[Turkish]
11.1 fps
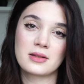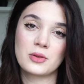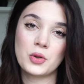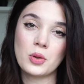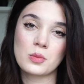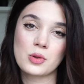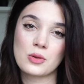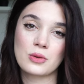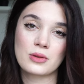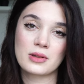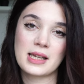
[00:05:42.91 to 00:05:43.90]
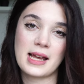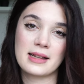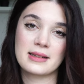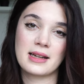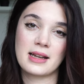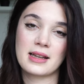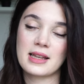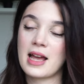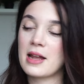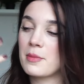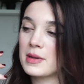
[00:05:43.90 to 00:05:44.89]
diyor musun kendine?
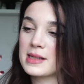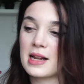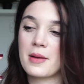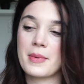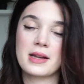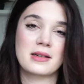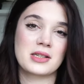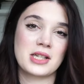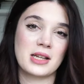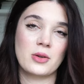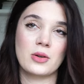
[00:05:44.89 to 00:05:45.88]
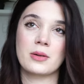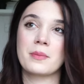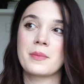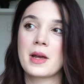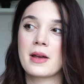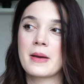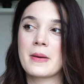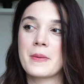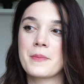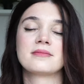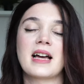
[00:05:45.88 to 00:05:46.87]
Yani mesela ben şey diyorum.
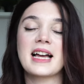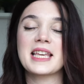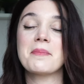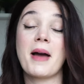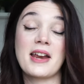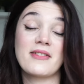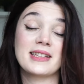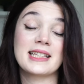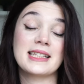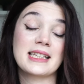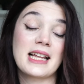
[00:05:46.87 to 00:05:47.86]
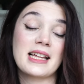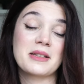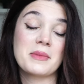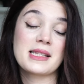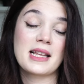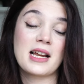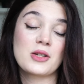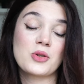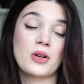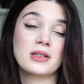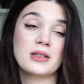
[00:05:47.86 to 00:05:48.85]
Hangi Merve tetiklendi mesela
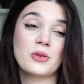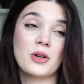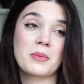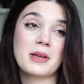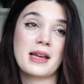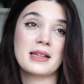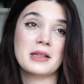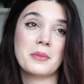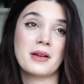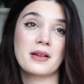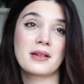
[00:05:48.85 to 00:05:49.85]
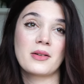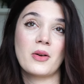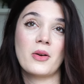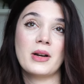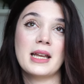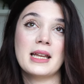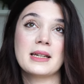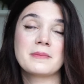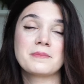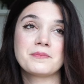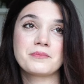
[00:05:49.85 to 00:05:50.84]
şu anda diyorum kendime.
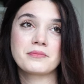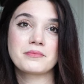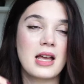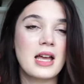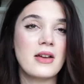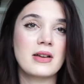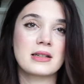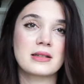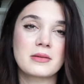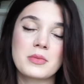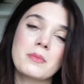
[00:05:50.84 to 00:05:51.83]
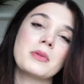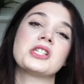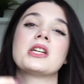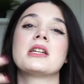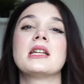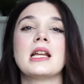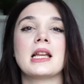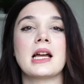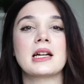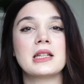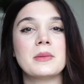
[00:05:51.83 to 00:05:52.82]
Örneğin evet bir başarıyla
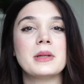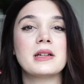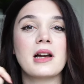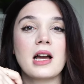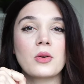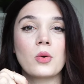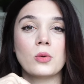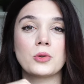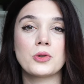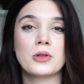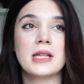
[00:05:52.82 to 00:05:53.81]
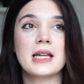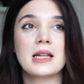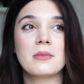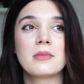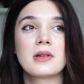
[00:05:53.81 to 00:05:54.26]
alakalı bir kaygı oluştu diyelim.